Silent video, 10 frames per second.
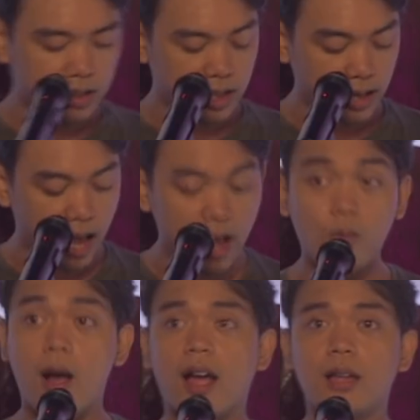
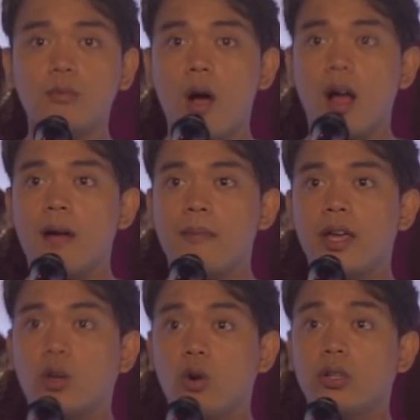hinahawakan mo ang
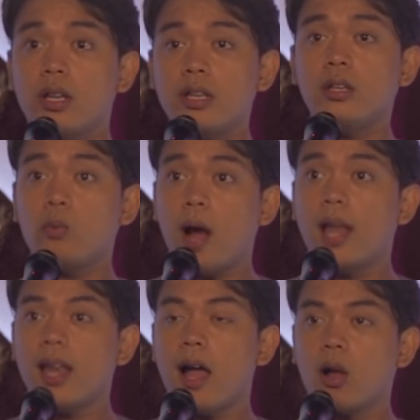kamay ko,
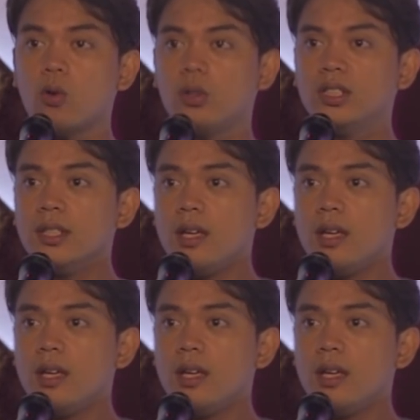naniniwala ako.